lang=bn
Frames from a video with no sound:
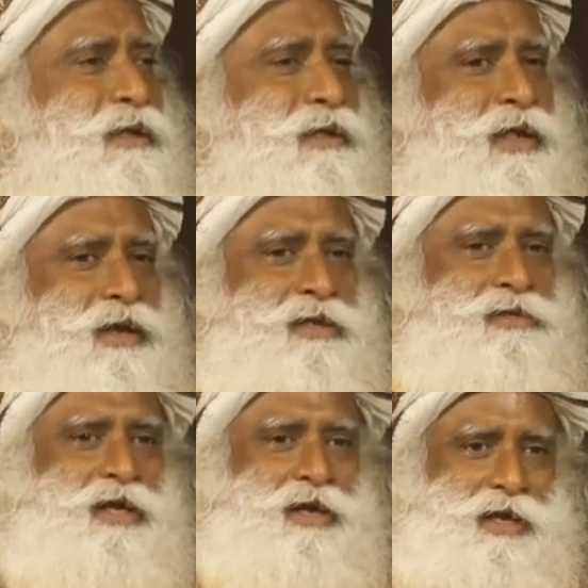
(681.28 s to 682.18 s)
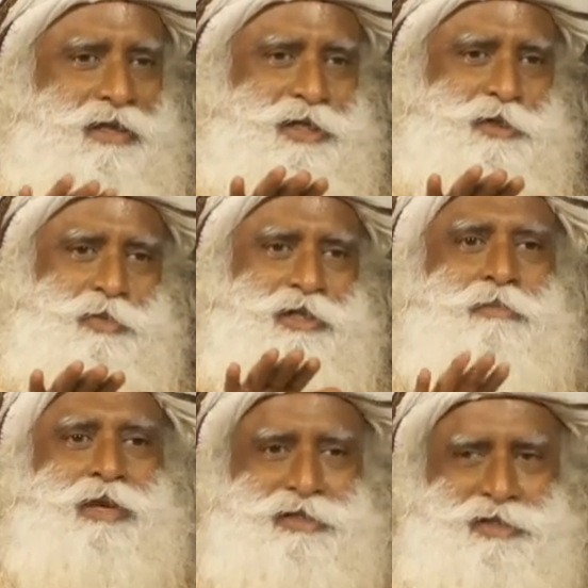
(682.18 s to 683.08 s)
তখন আমি বলি এটাই
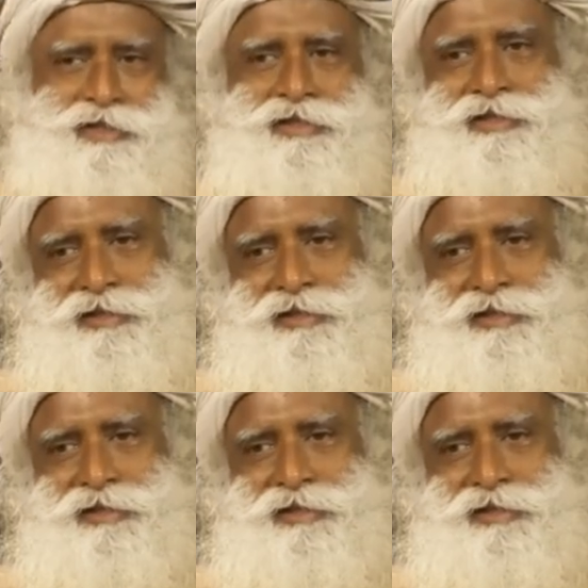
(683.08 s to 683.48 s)
ভিত্তি হওয়া উচিত